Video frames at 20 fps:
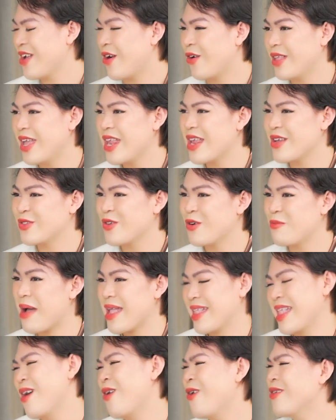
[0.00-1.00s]
có thể là do
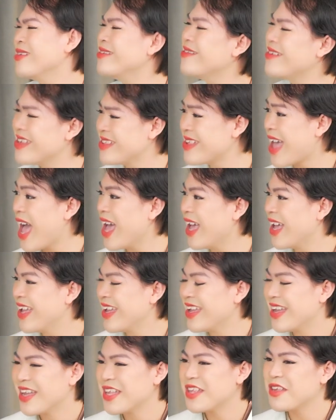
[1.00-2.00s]
bản năng con người chắc
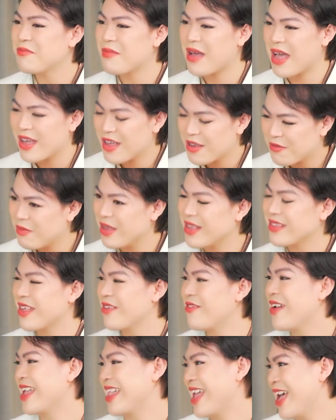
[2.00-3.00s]
nhưng mà mình
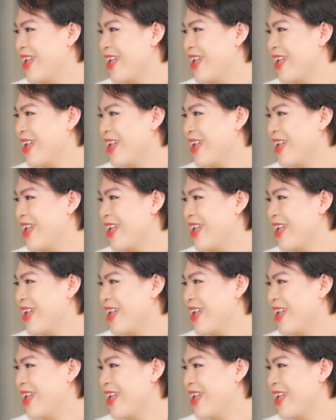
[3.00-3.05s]
sẽ phải